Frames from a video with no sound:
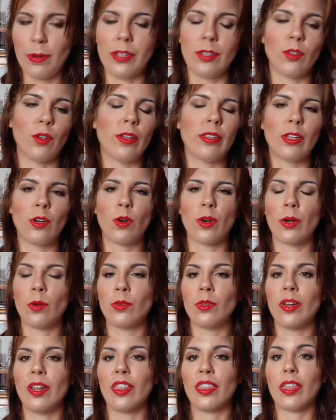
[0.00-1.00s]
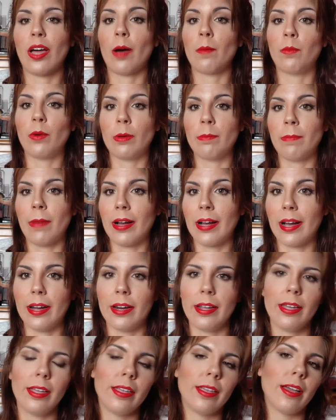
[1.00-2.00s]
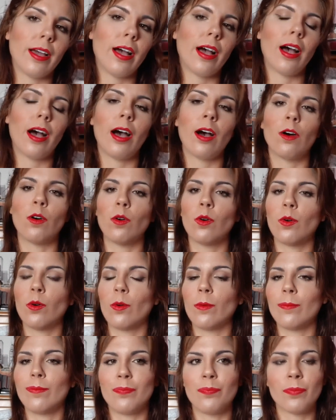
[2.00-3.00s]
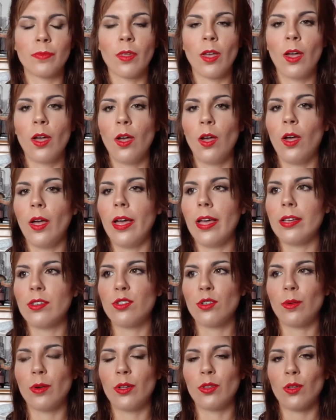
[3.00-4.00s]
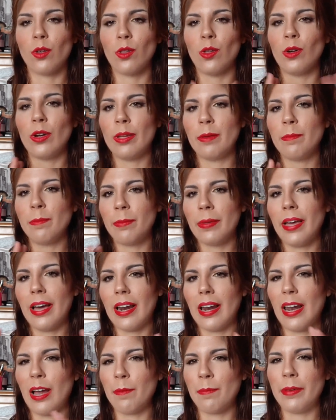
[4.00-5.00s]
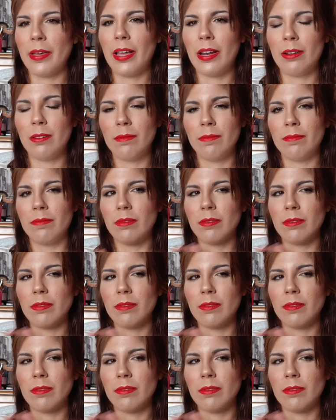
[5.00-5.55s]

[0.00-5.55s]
Entonces tengo que utilizar pues mascarilla o mm, sobre todo limpiar la piel